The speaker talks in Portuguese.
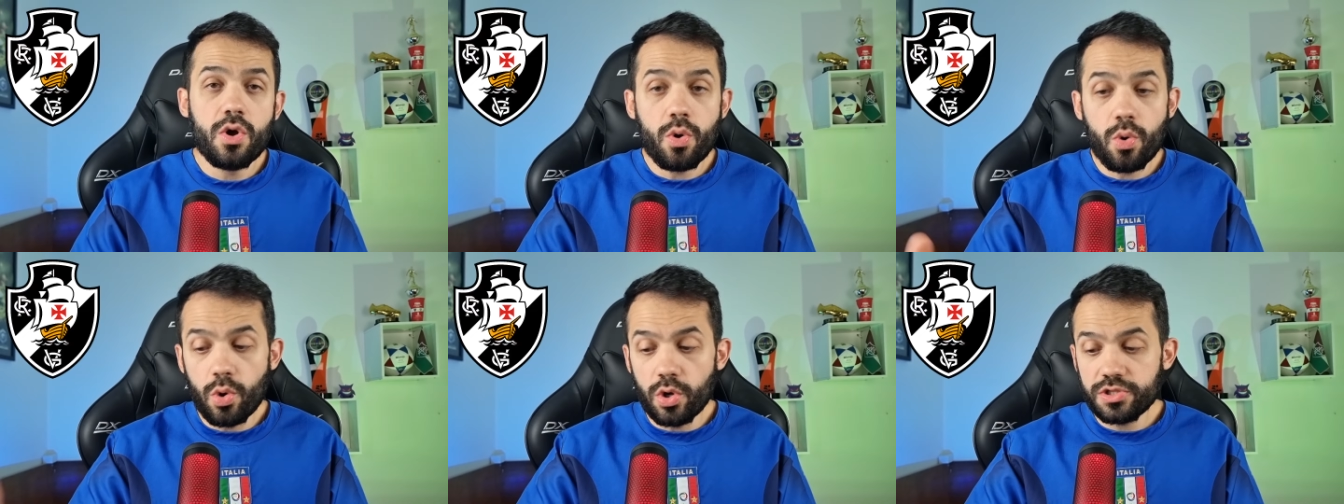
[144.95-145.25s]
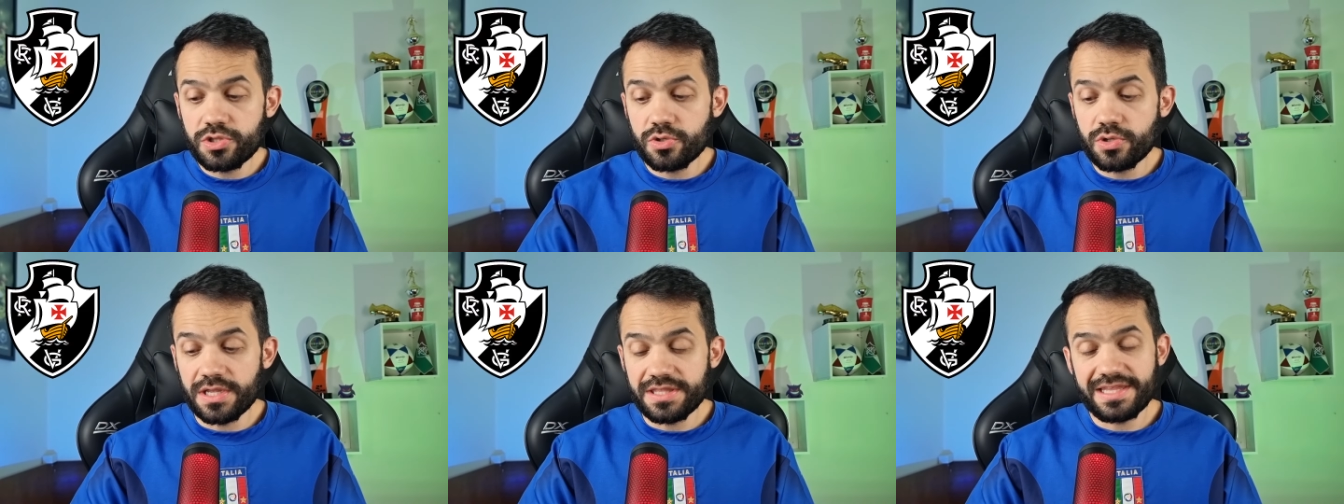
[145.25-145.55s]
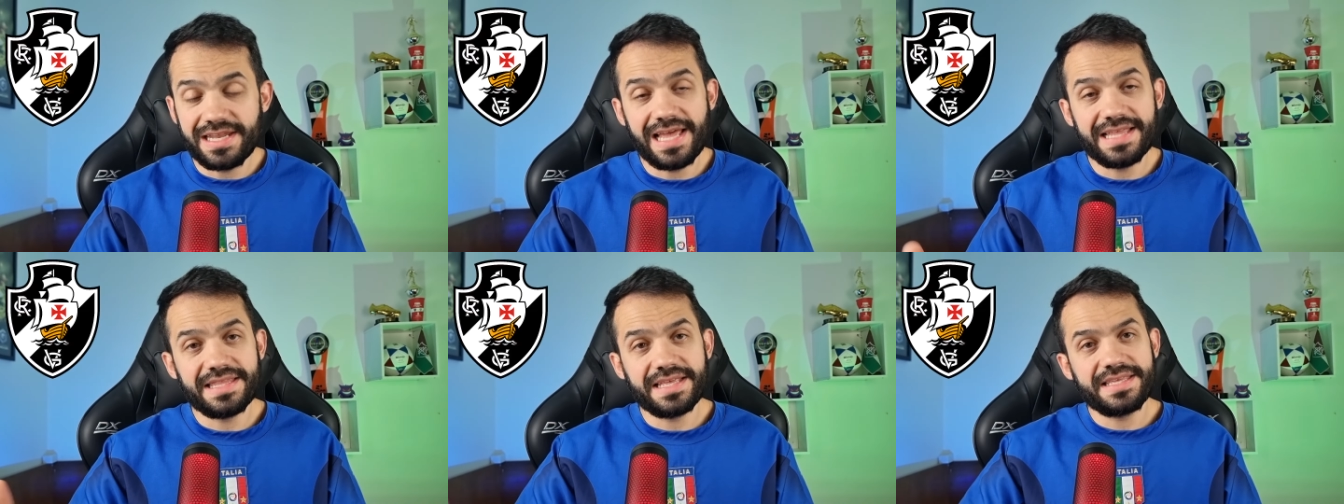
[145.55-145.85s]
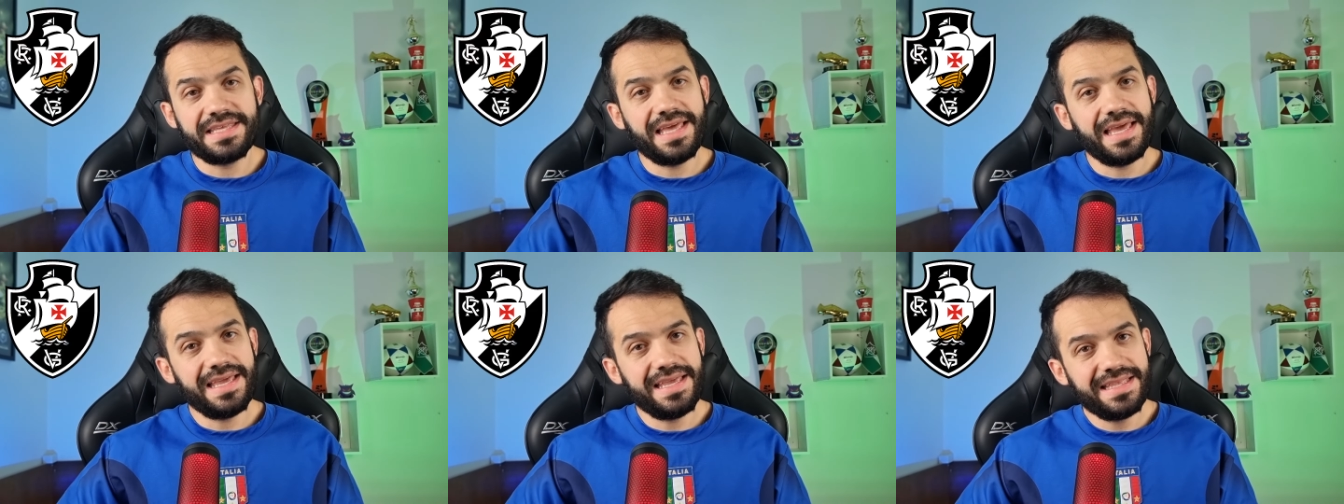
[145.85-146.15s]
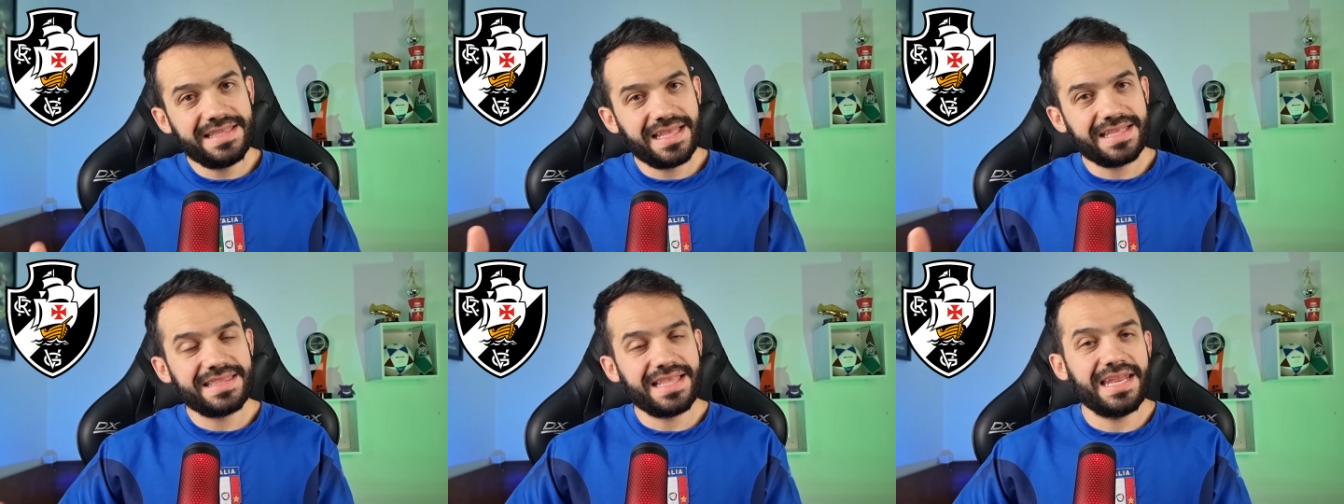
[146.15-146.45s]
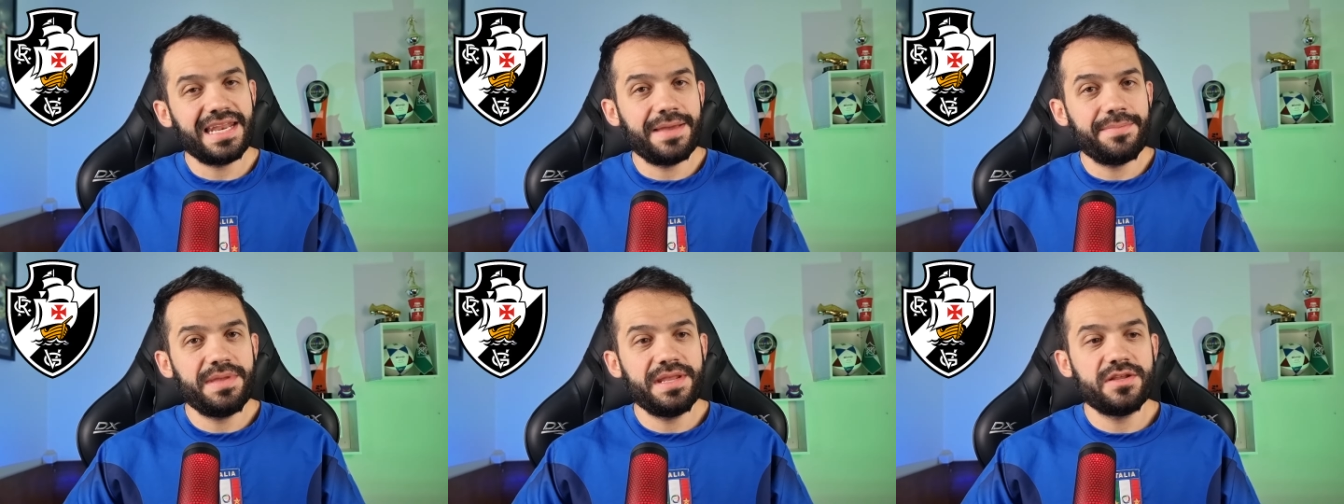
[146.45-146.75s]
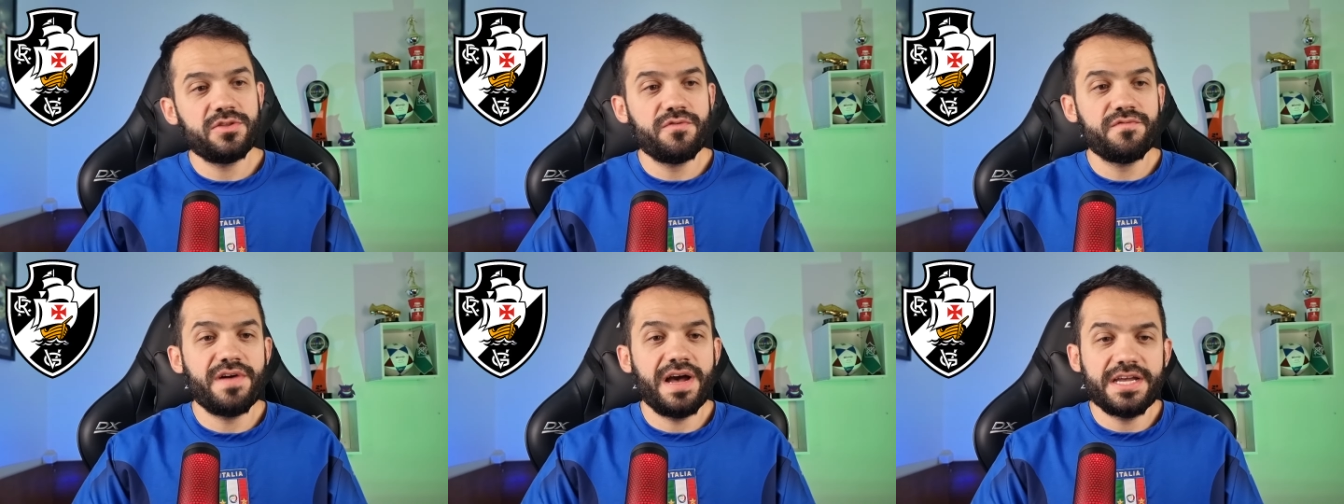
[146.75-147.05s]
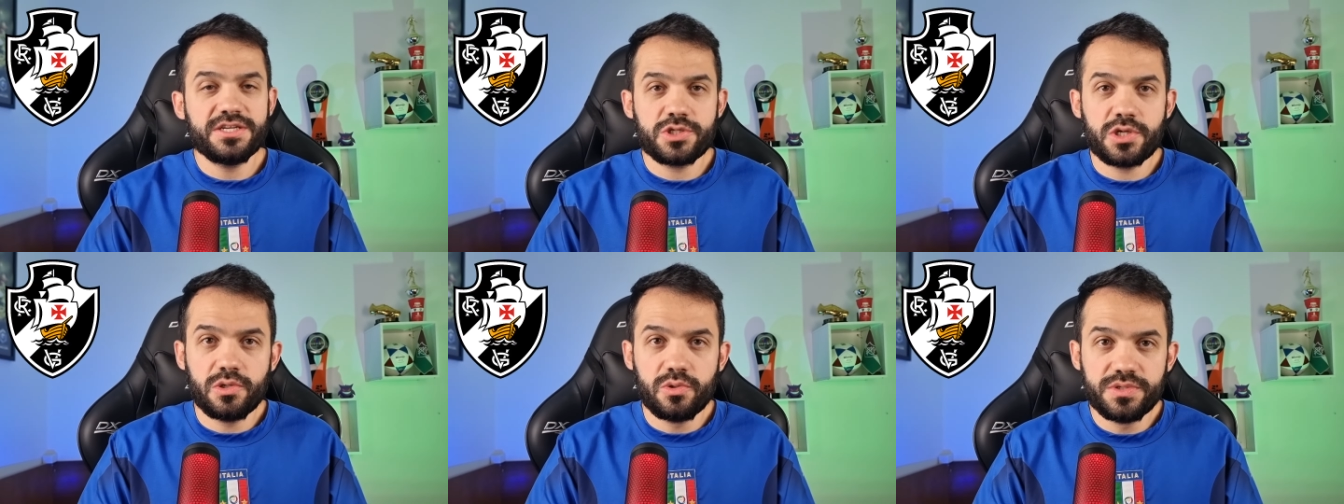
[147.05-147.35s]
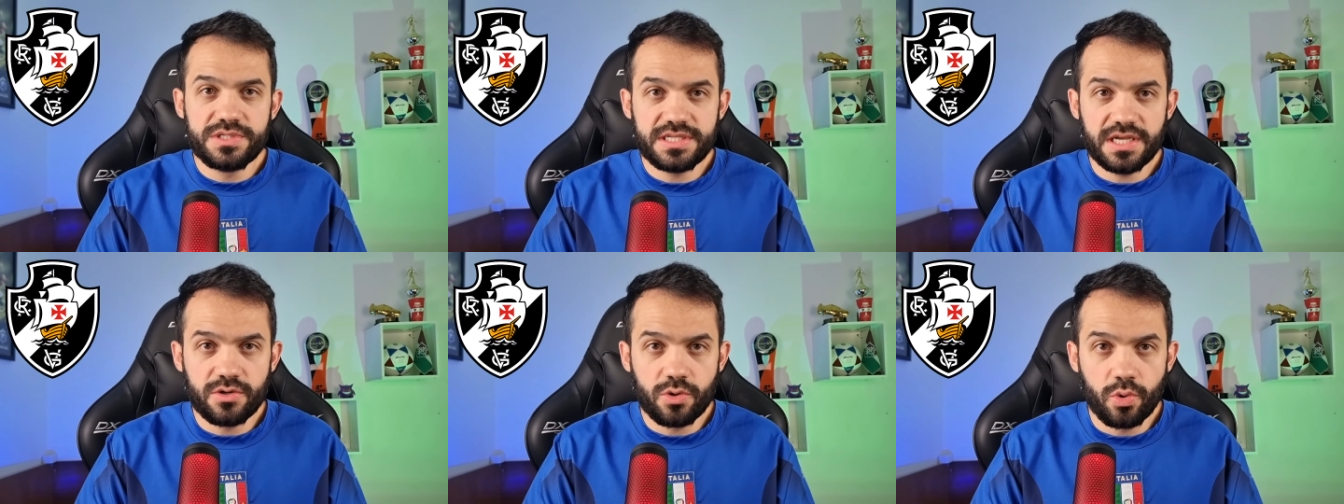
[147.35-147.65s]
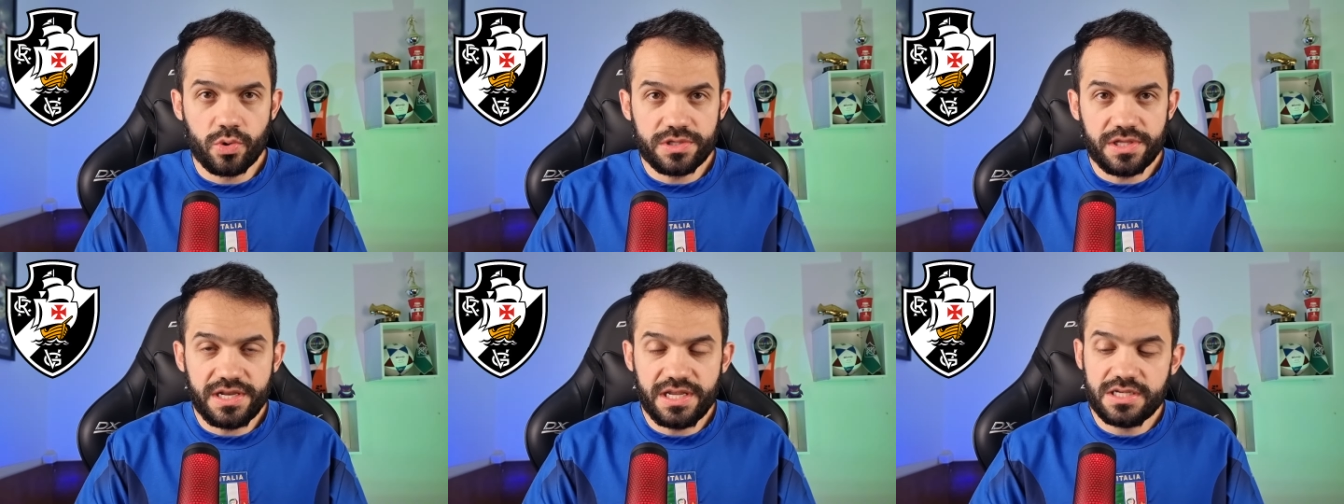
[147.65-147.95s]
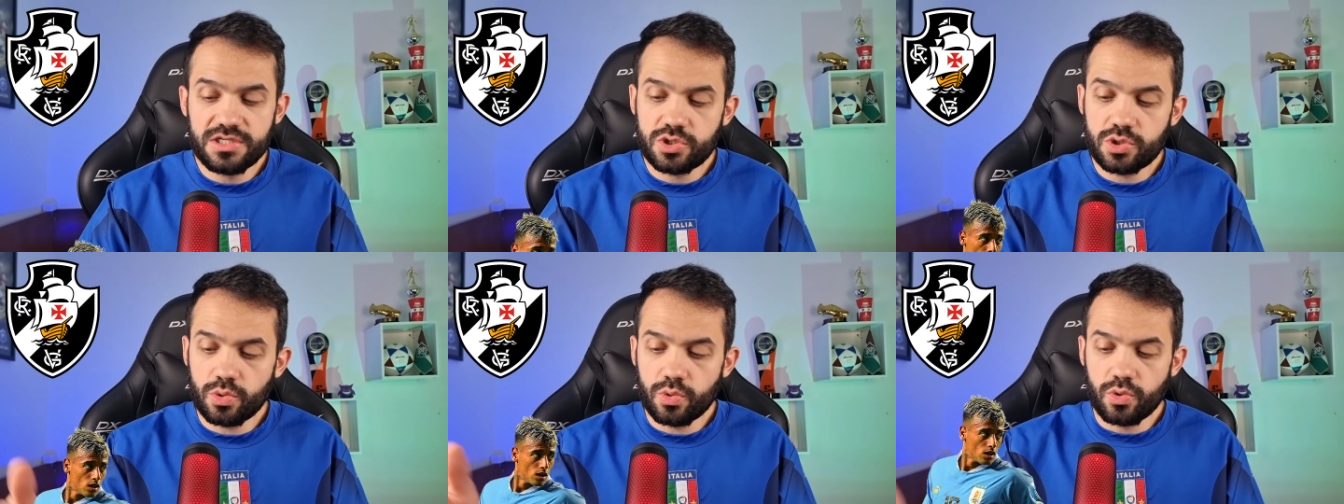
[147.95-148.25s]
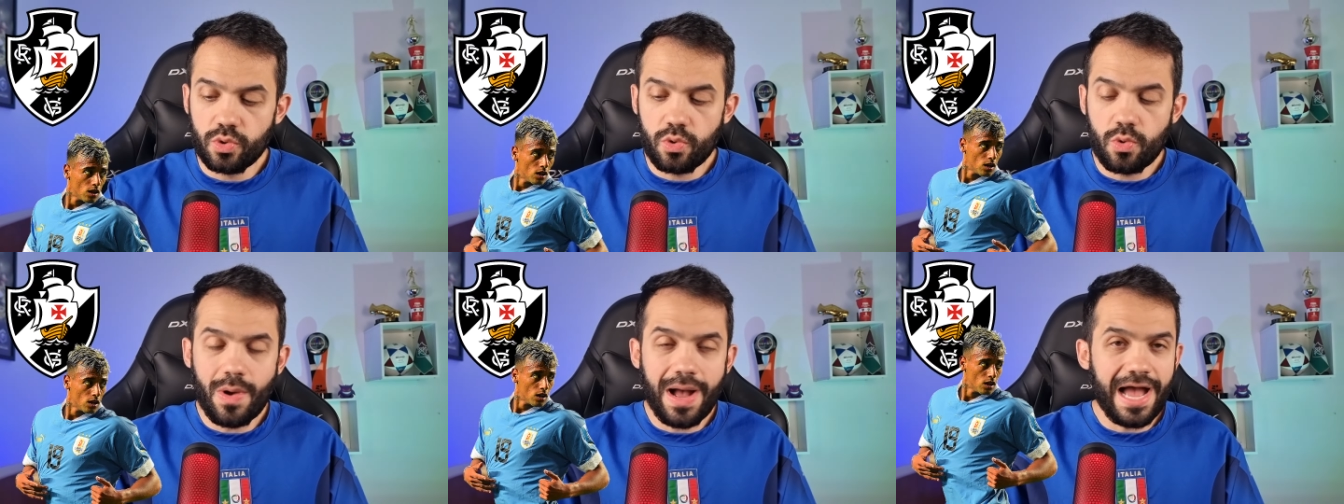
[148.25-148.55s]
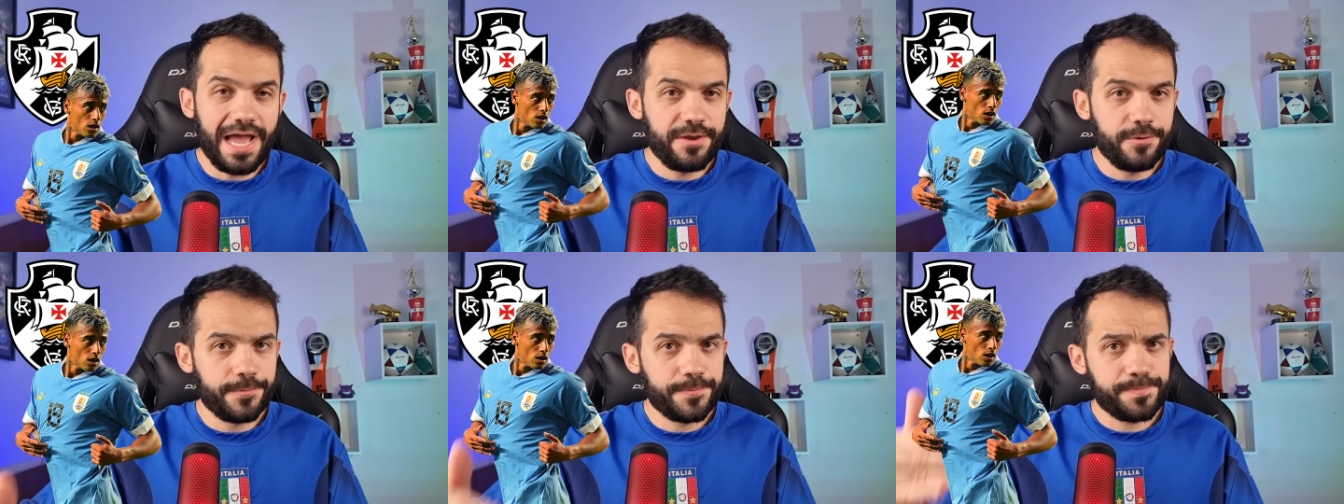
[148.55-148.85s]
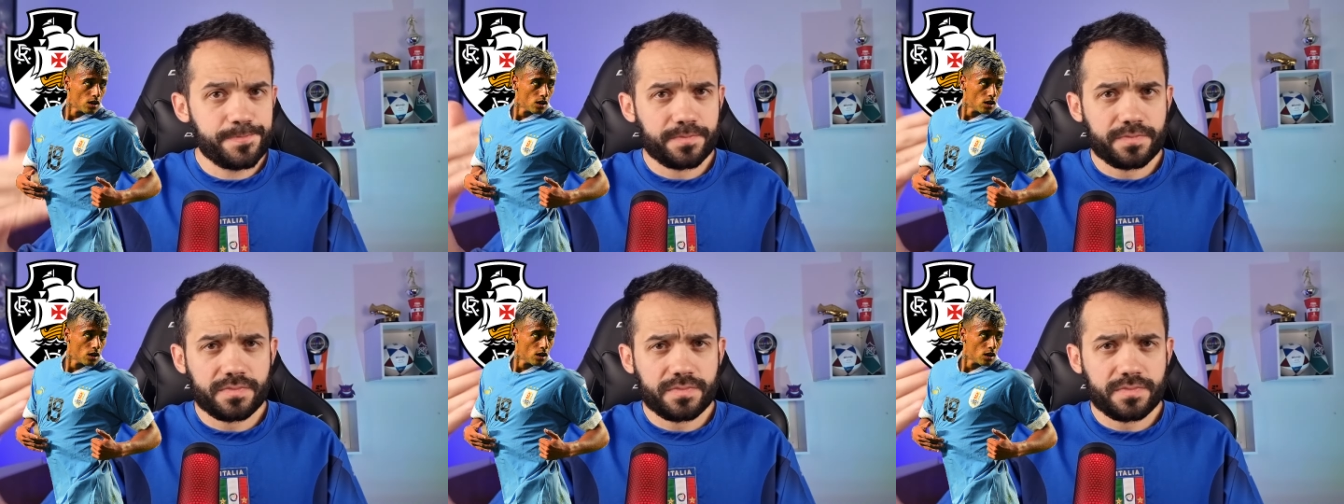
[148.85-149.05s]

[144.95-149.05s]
Outro atleta que ainda está na mira do Vasco é Luciano Rodrigues, uruguaio,